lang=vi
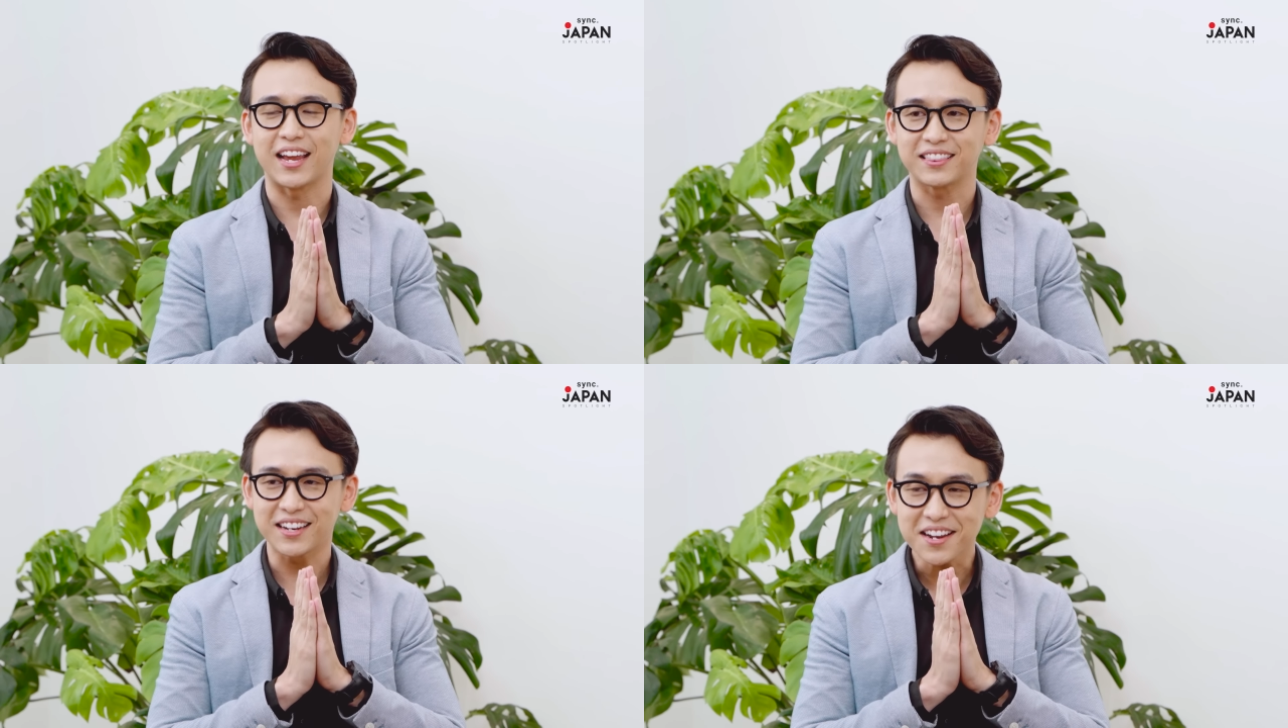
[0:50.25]

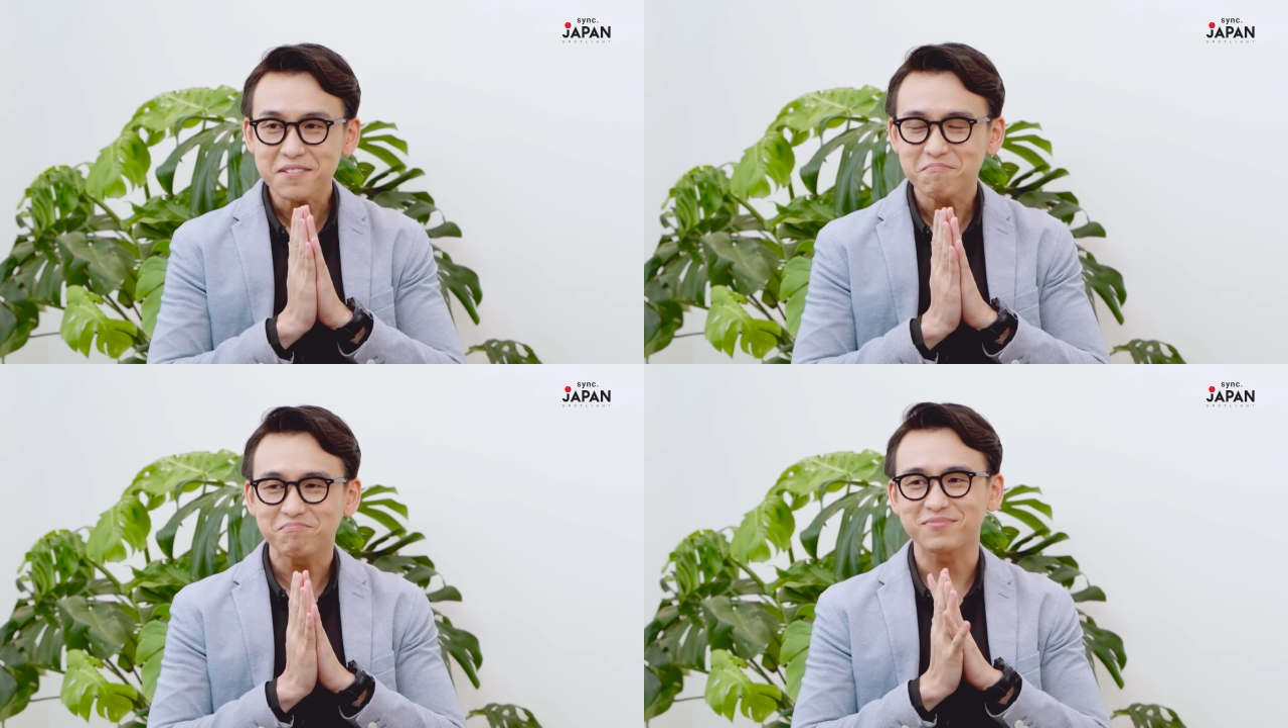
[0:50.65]
dạy tiếng
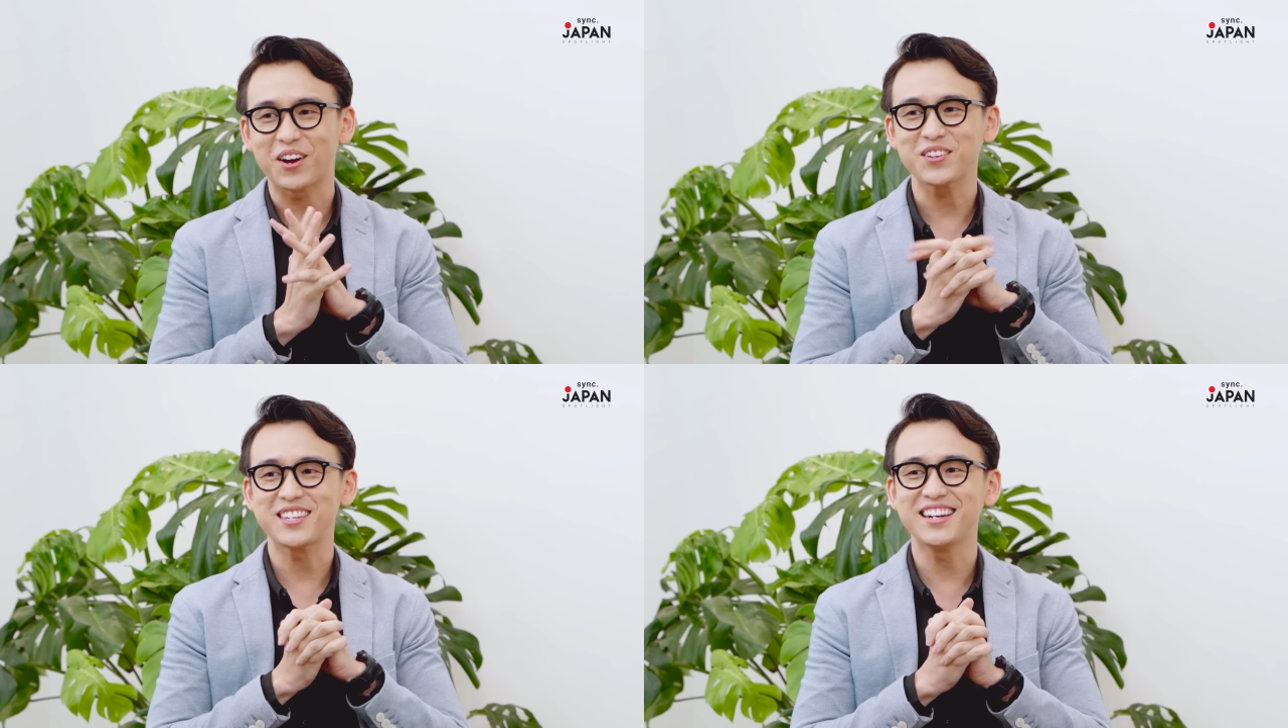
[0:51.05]
Đức,
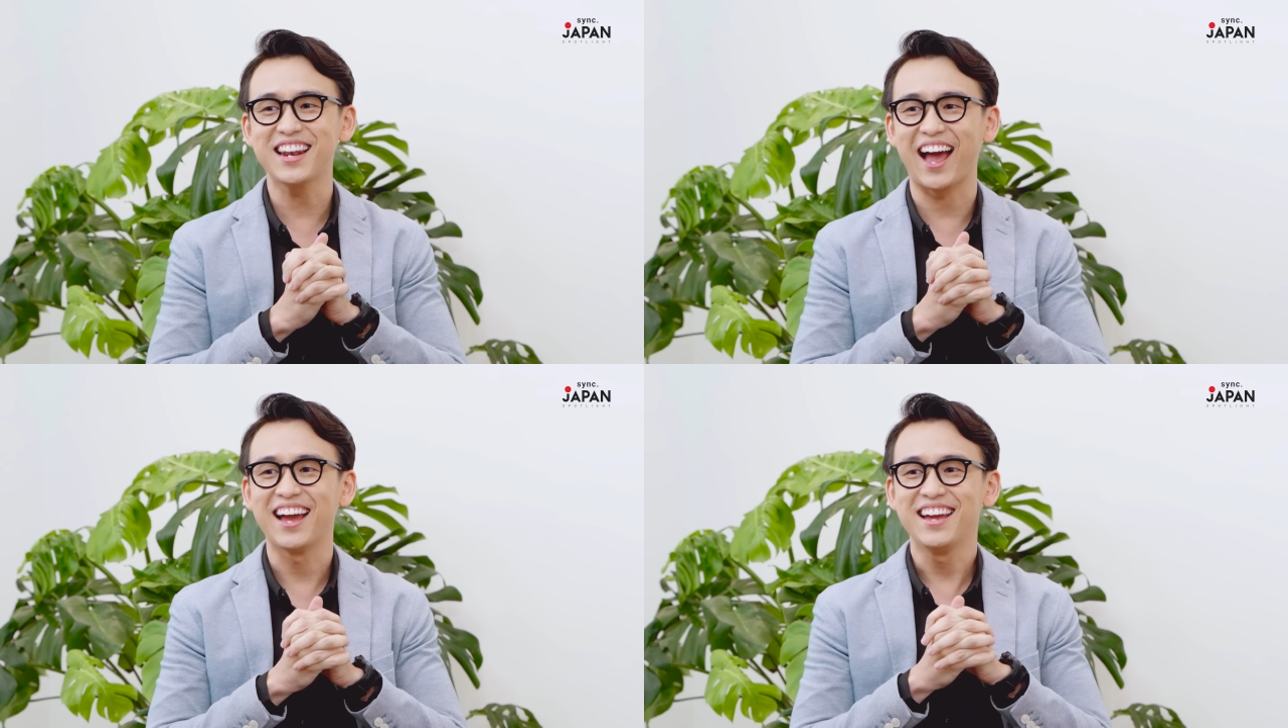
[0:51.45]
đó
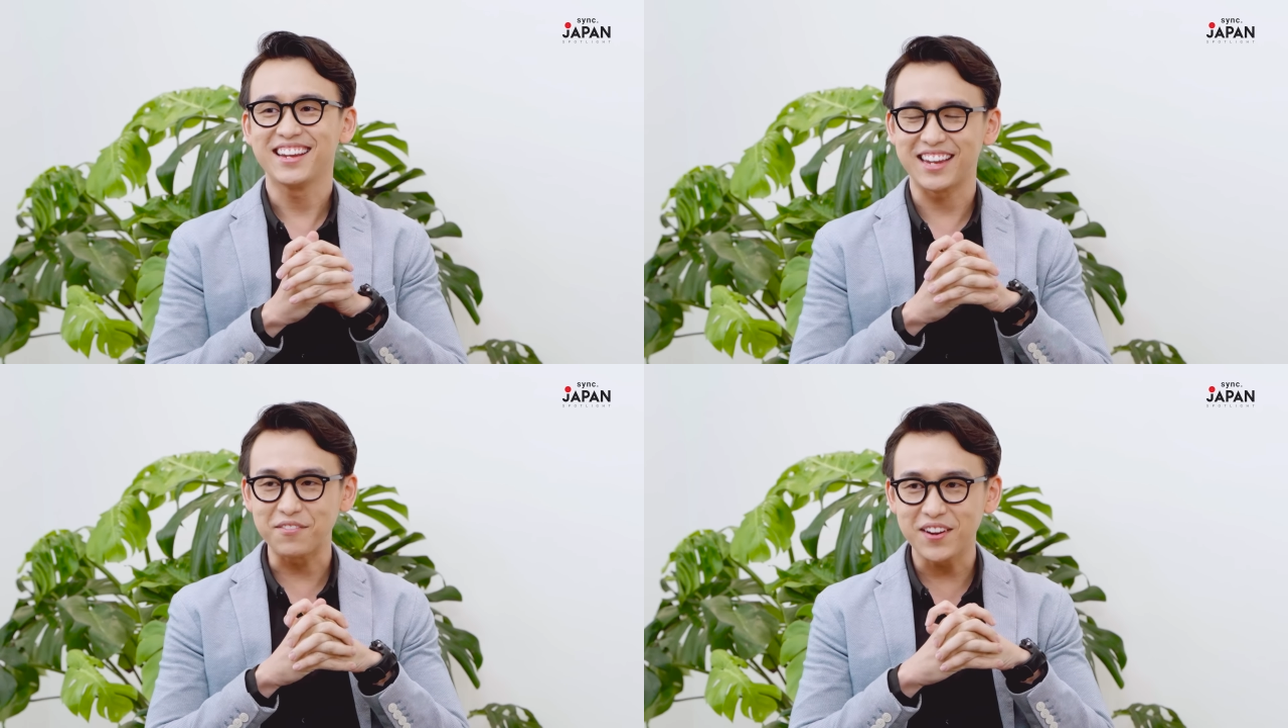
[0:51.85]
chính là
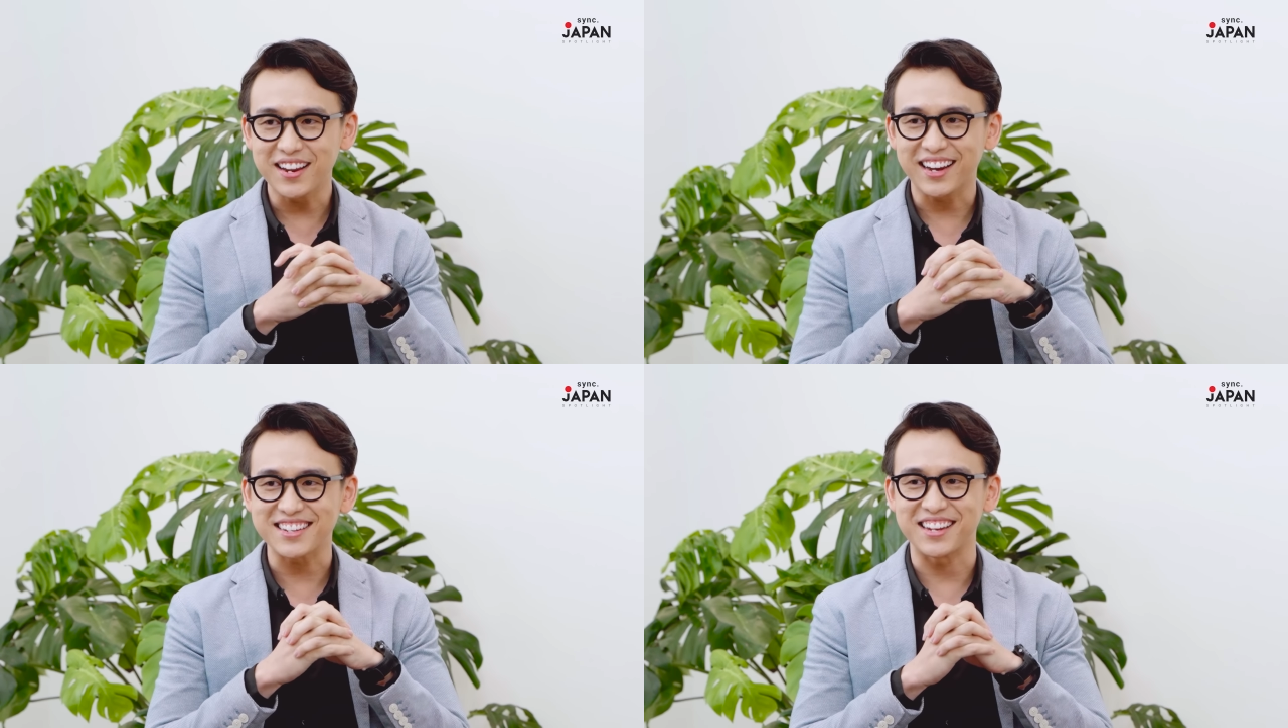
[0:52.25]
giảng
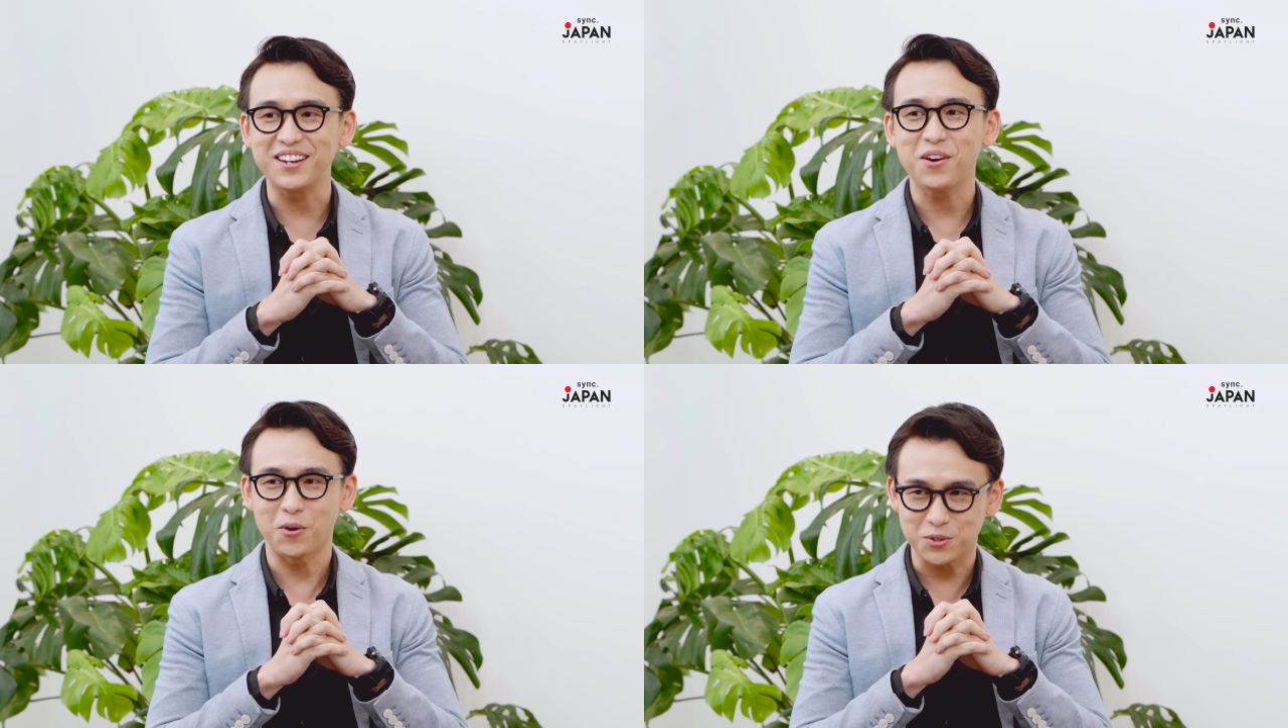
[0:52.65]
viên ca
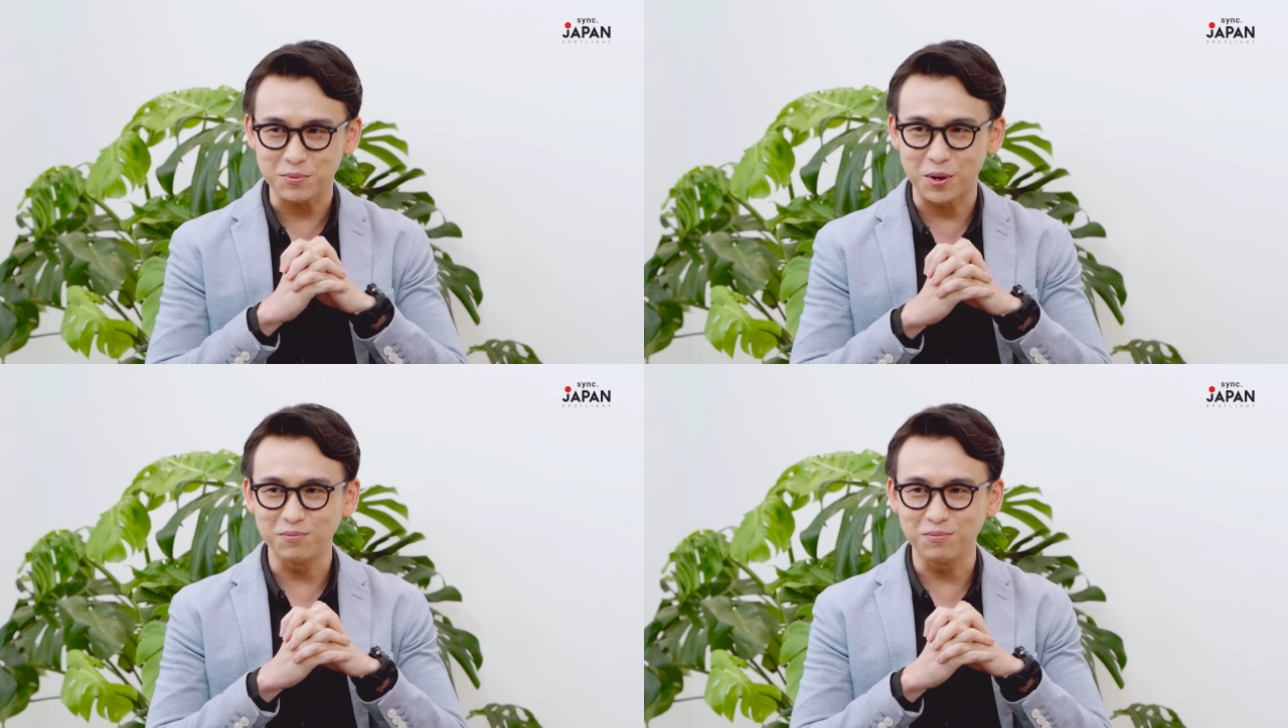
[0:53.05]
sĩ Hồ Trung